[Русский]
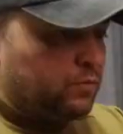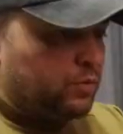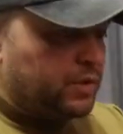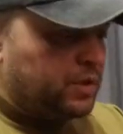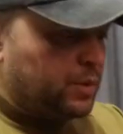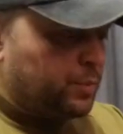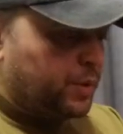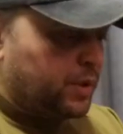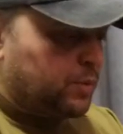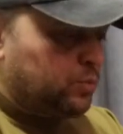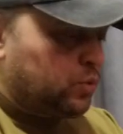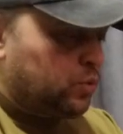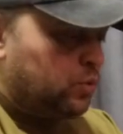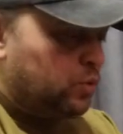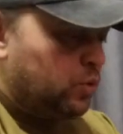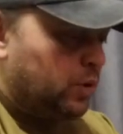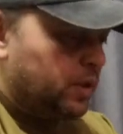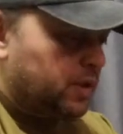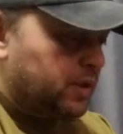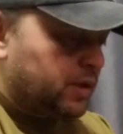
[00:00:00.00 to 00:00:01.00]
в эти
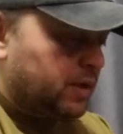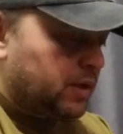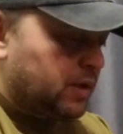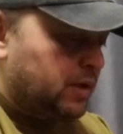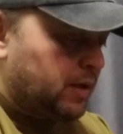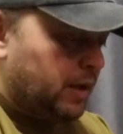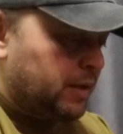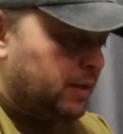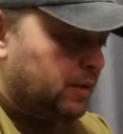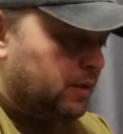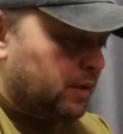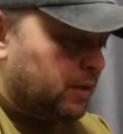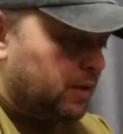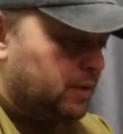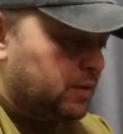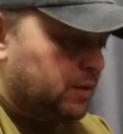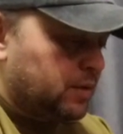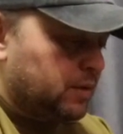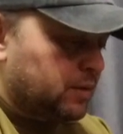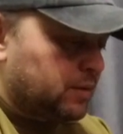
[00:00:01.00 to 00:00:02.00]
прямоугольные гайки,
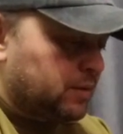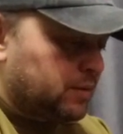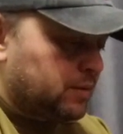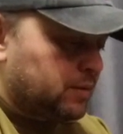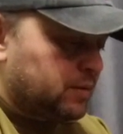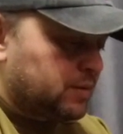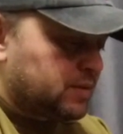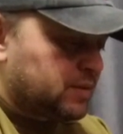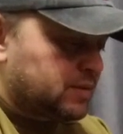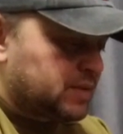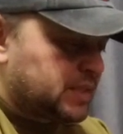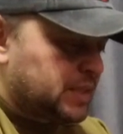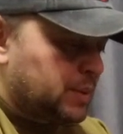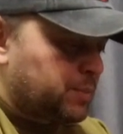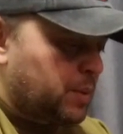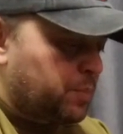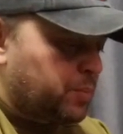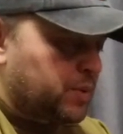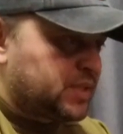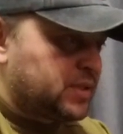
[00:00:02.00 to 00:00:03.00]
они
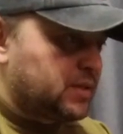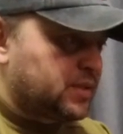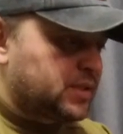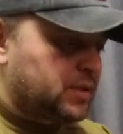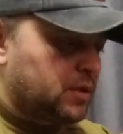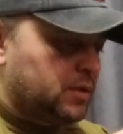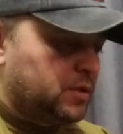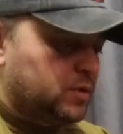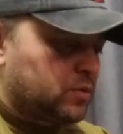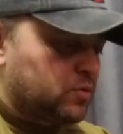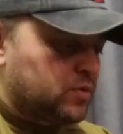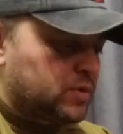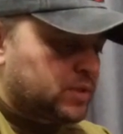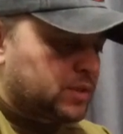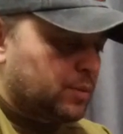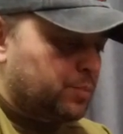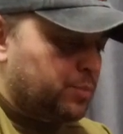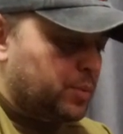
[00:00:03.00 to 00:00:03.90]
самопозиционируется